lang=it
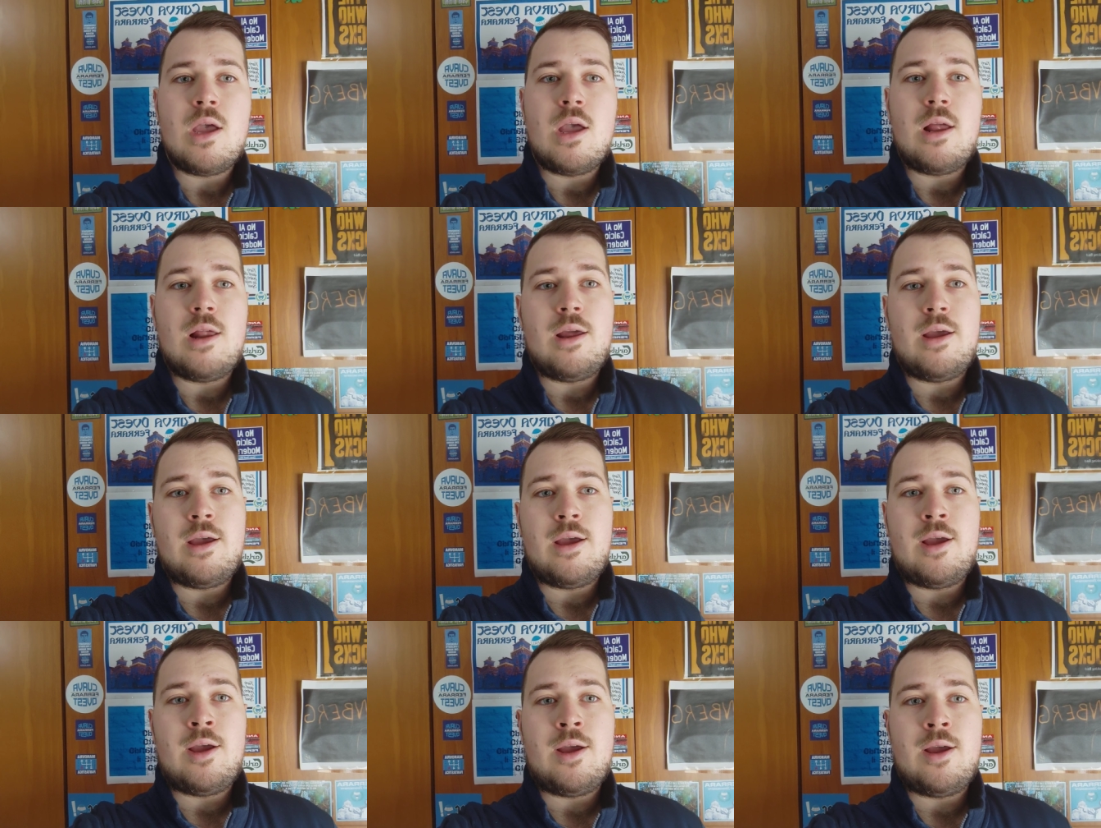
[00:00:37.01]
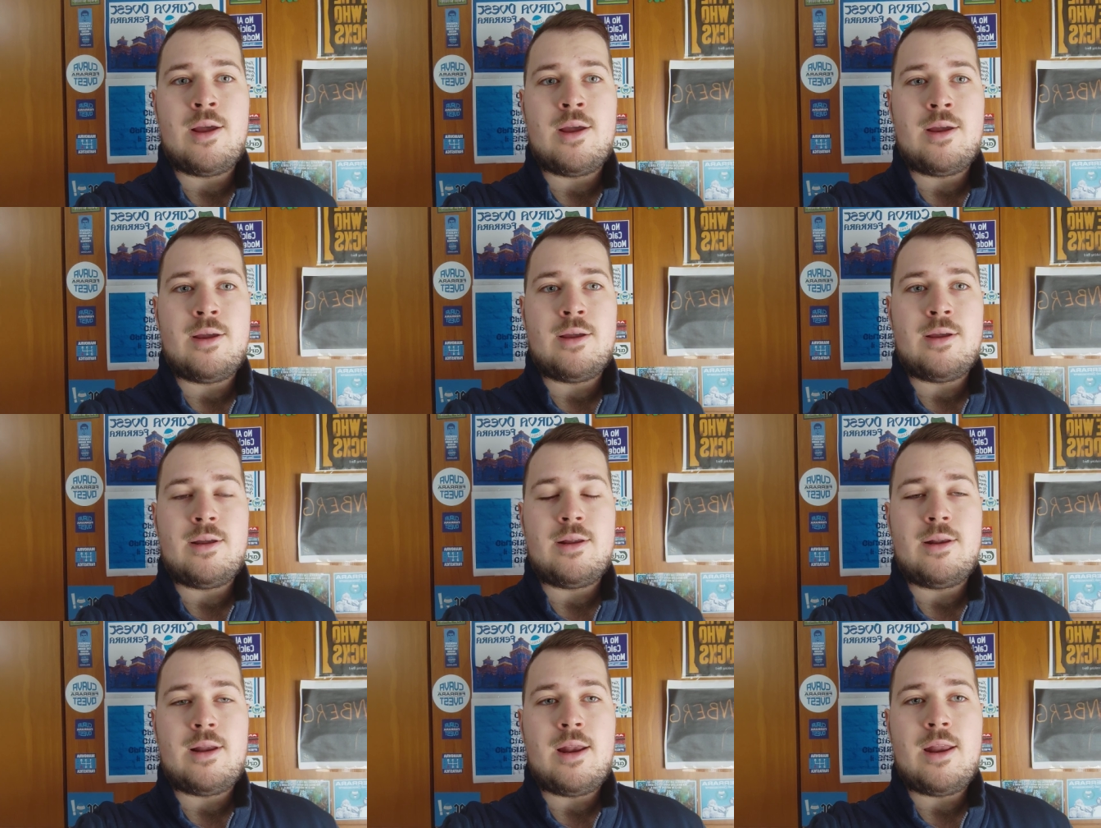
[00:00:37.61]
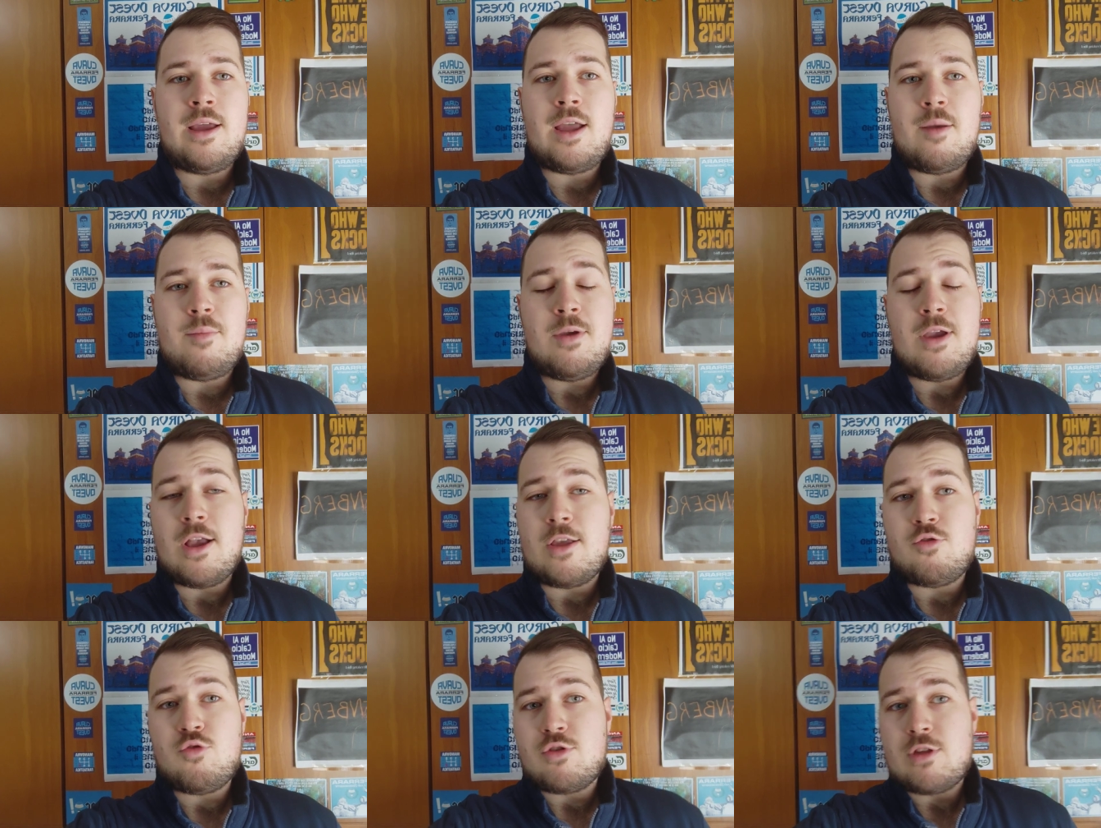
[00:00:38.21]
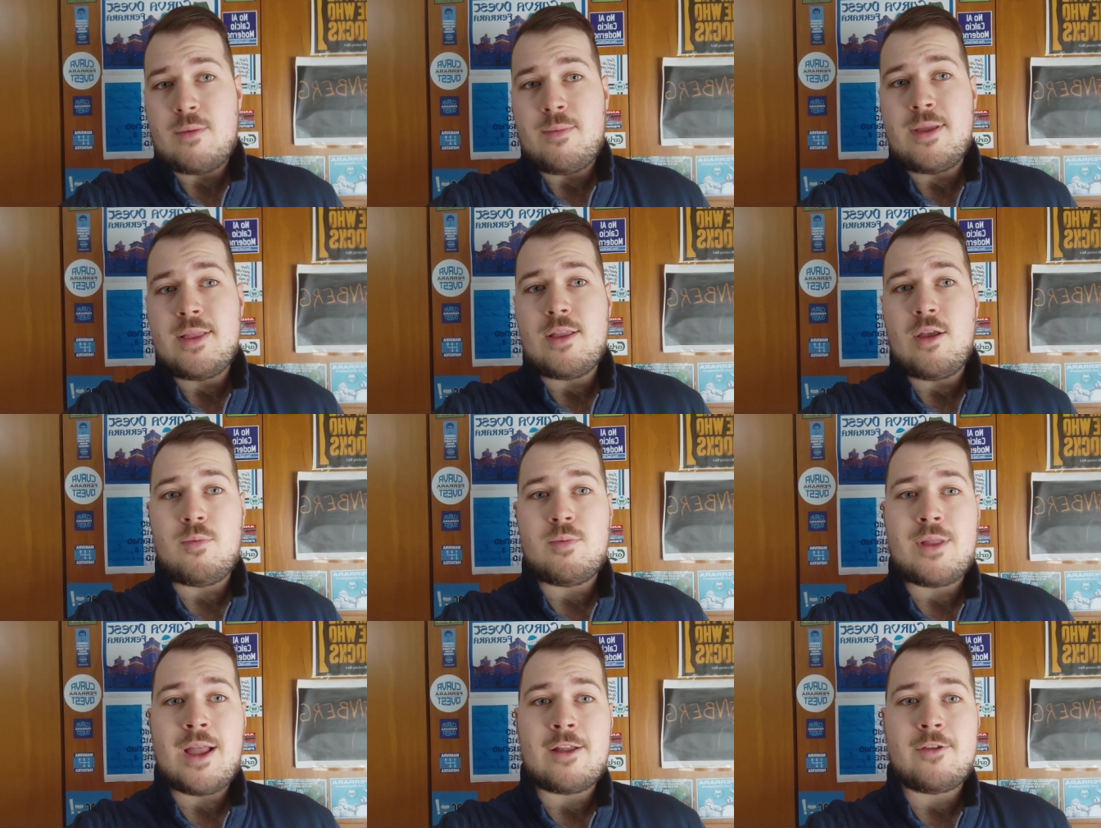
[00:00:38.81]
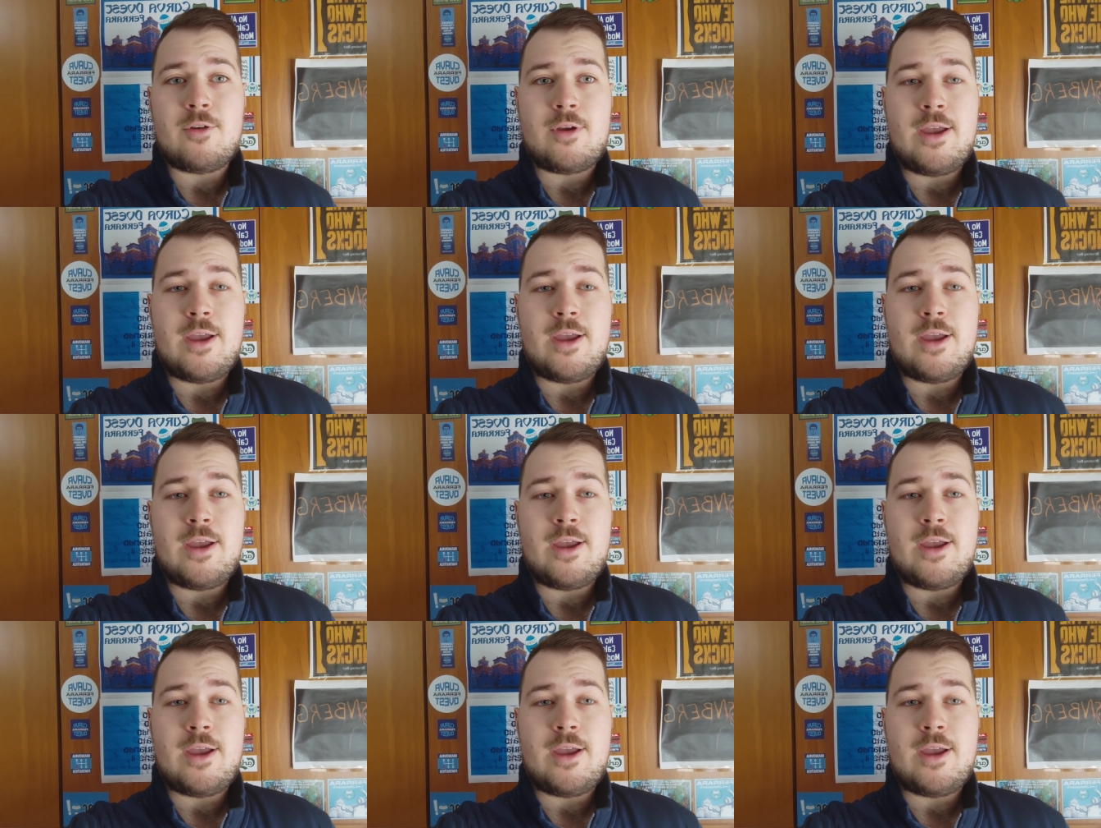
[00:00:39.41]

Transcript: Eh, la Lega B ha giustamente optato